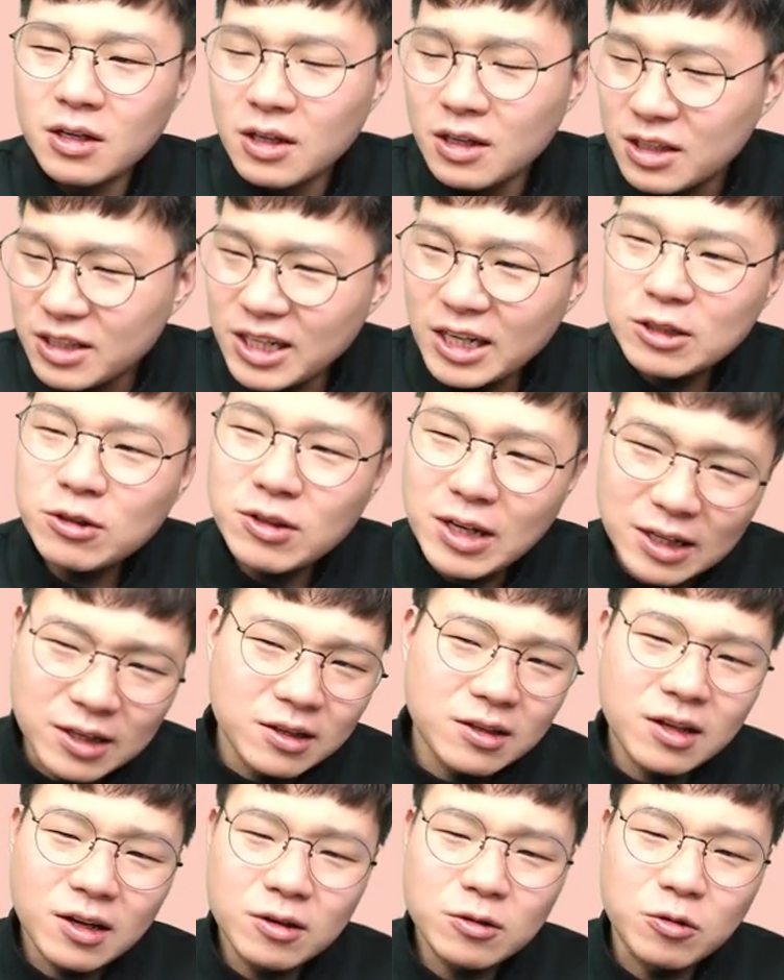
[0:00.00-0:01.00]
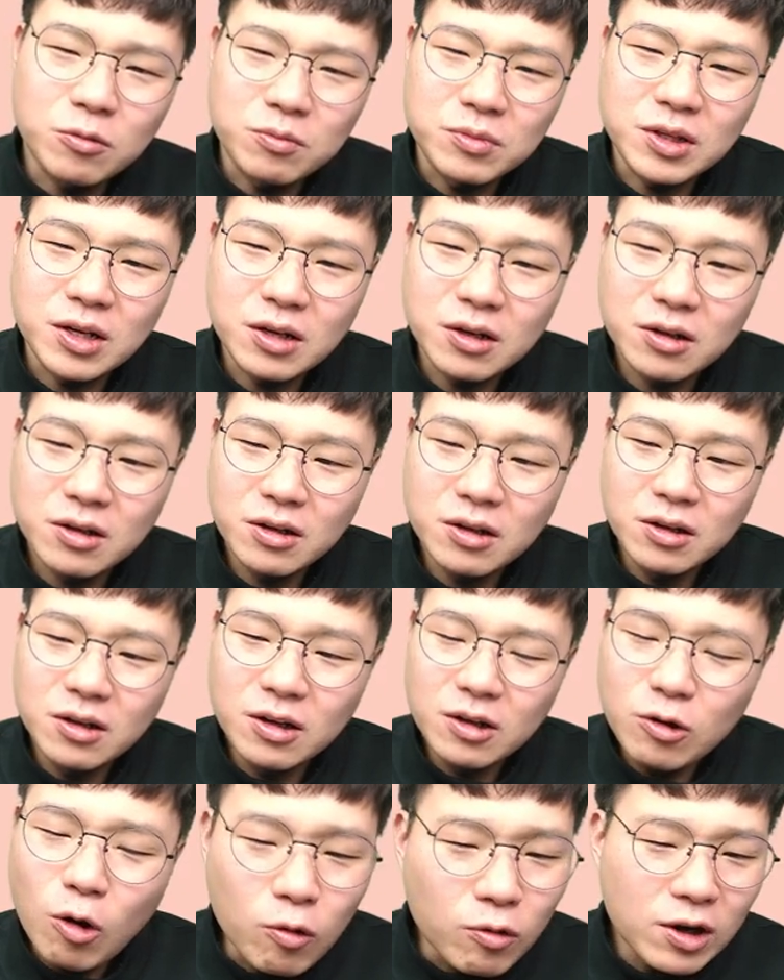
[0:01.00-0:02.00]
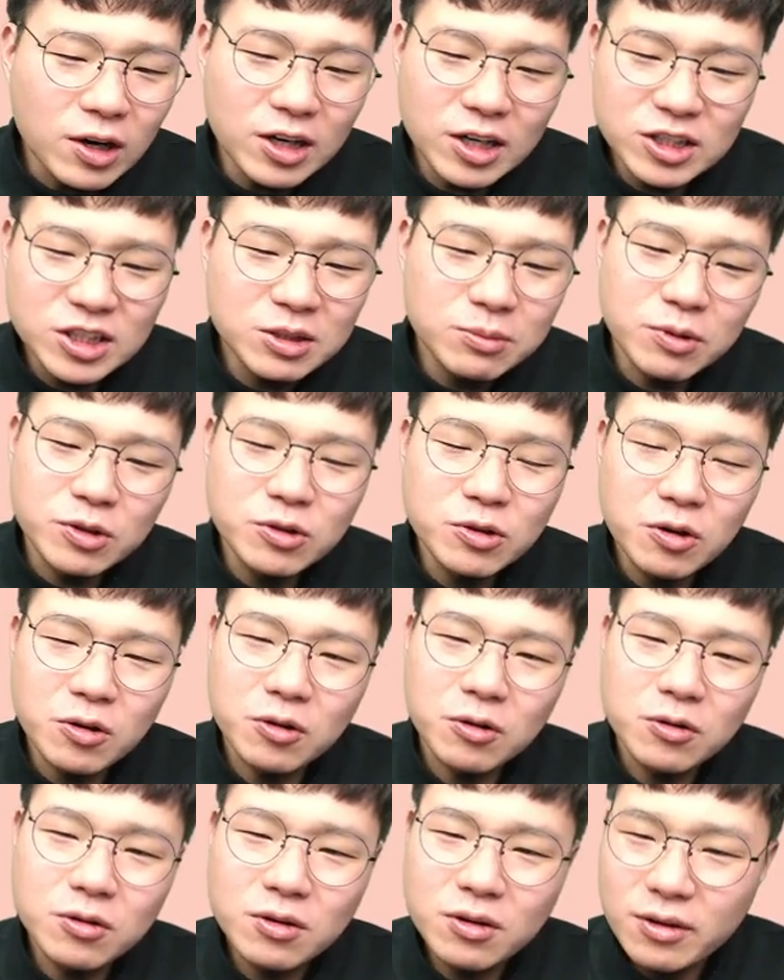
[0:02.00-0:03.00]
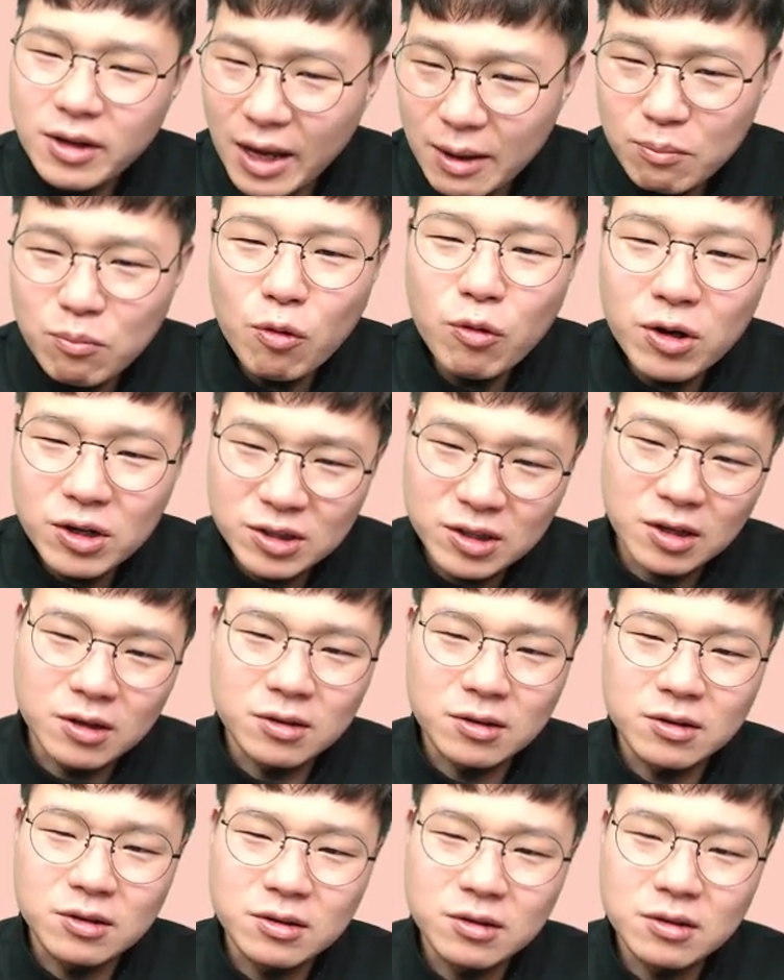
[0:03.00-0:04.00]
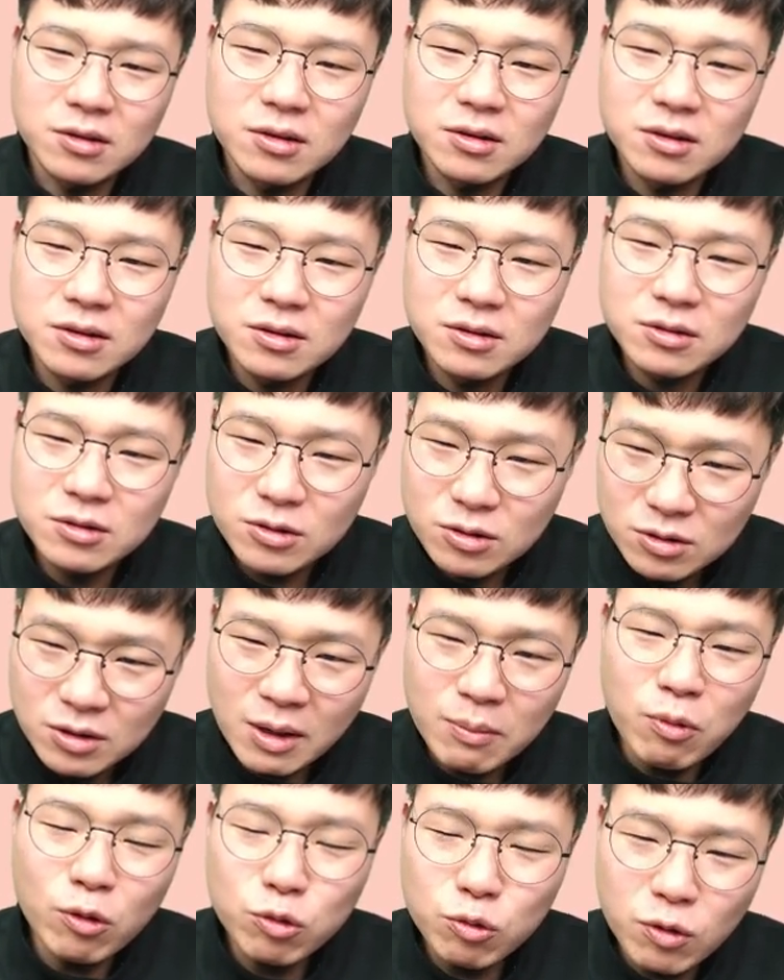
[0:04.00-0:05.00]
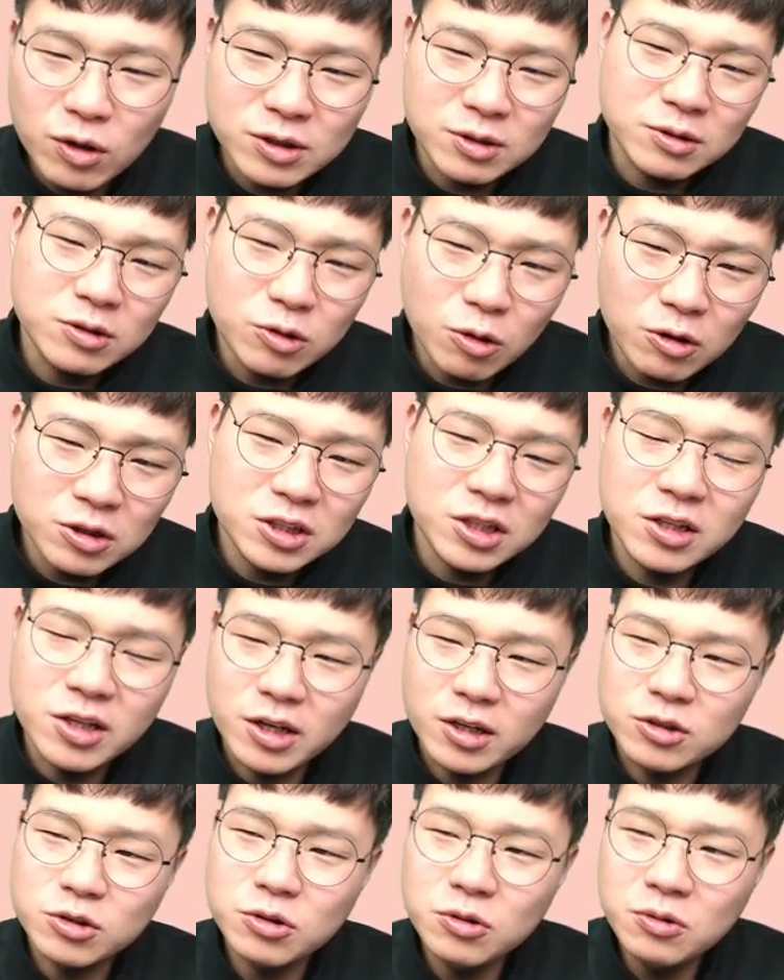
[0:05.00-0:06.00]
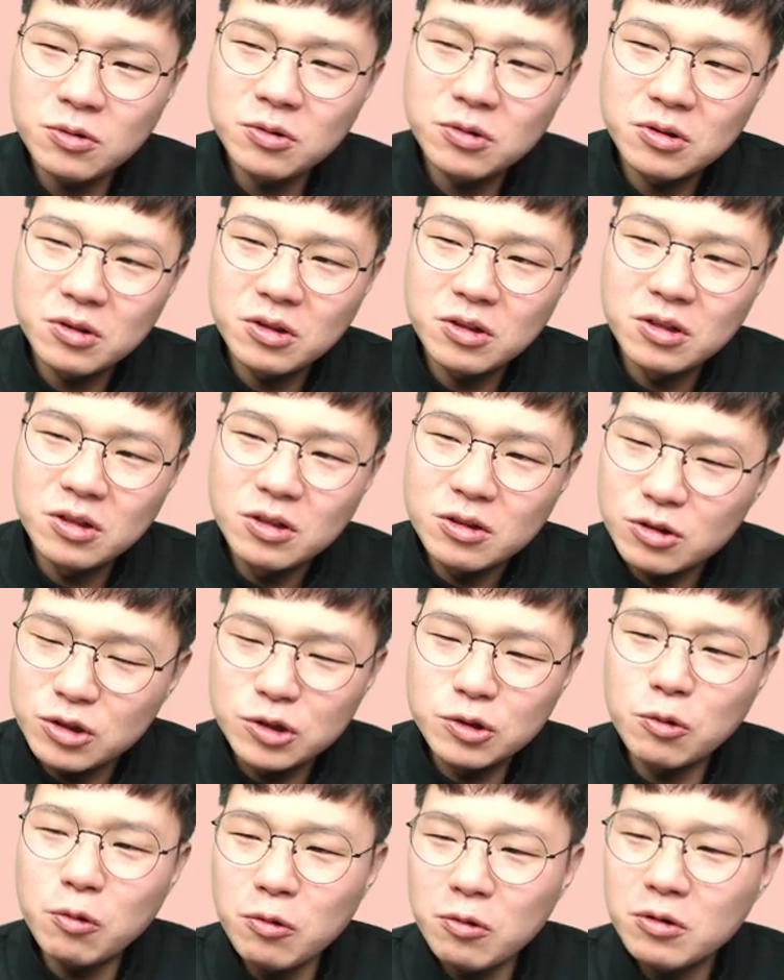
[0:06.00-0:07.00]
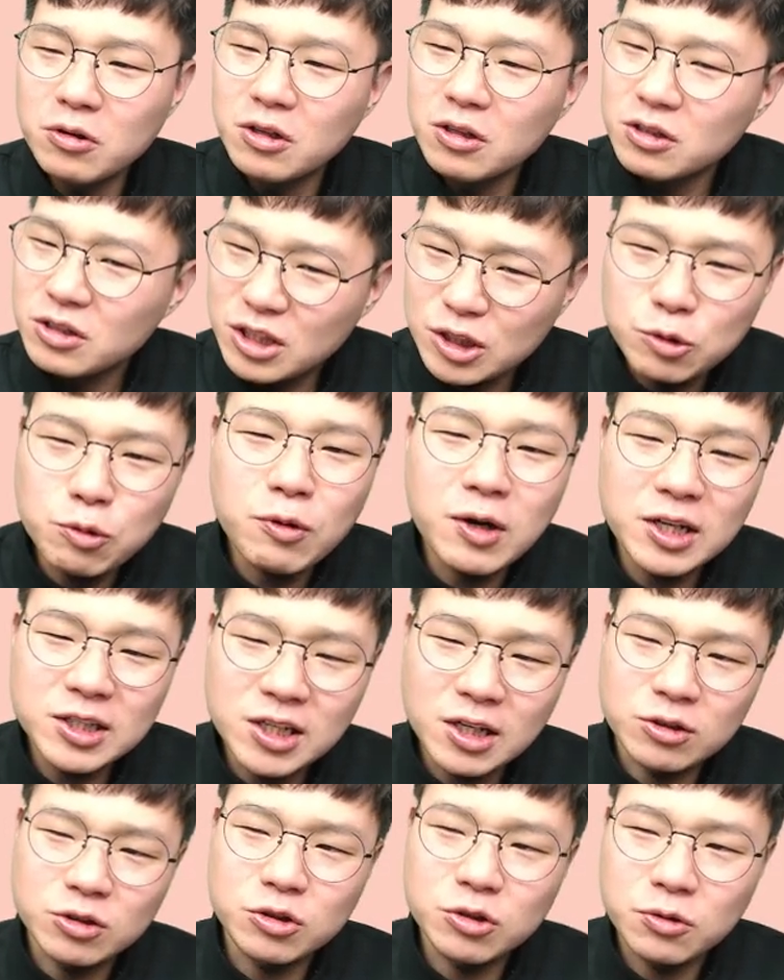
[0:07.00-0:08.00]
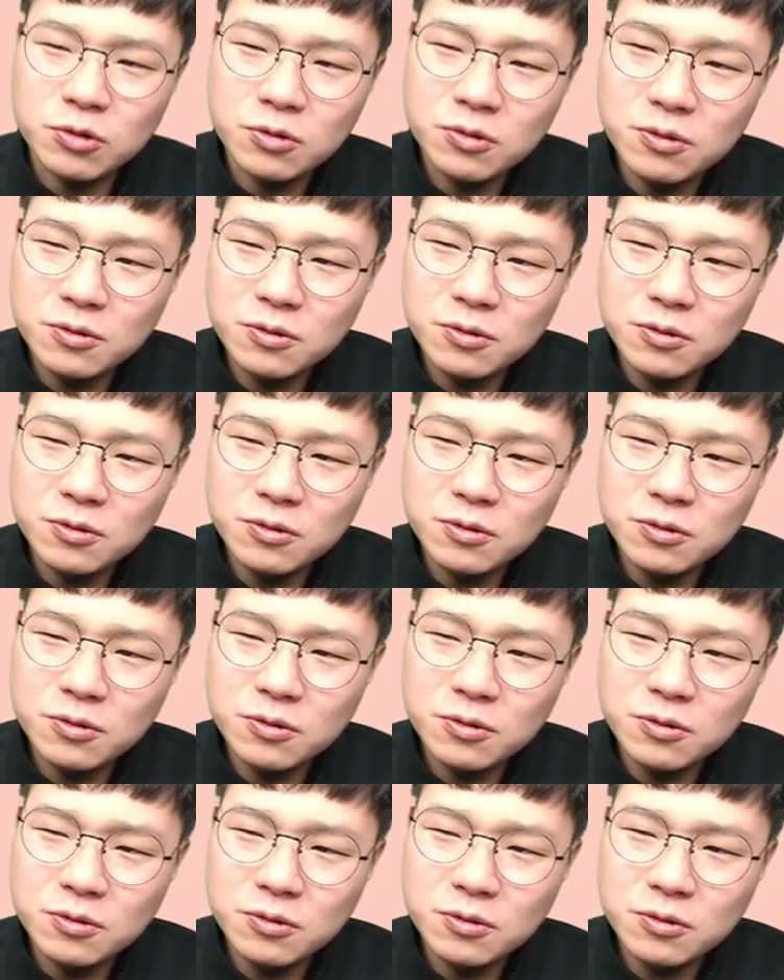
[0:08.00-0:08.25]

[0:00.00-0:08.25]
이래서는 안 된다는 겁니다. 건강을 해치면요. 행복 일단 행복도가 떨어지게 되겠죠. 그리고 지속하지 않죠.